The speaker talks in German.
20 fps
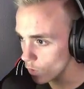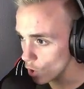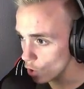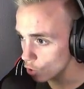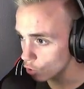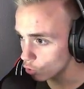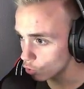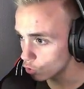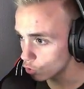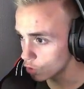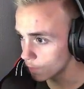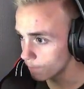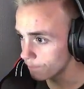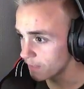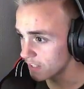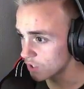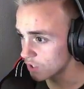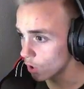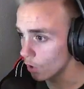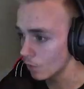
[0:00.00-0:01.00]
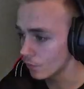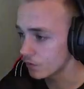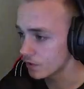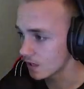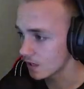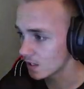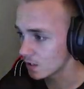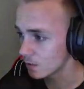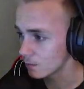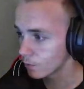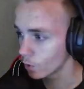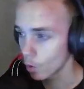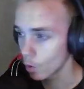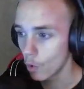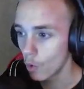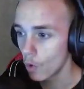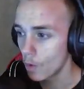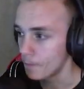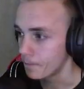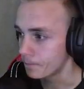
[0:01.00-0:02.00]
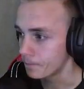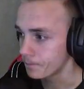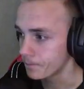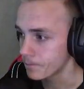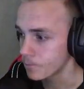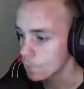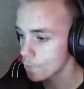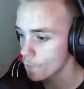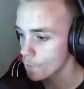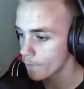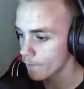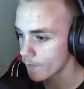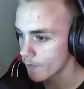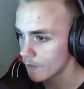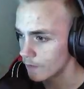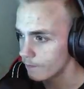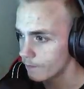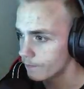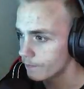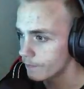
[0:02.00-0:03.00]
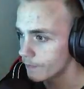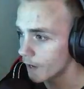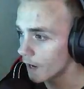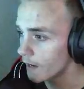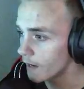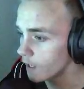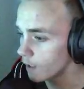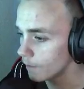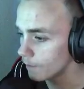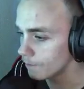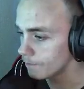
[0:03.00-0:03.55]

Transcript: Gut, das Office, also Büro. Ah, hier.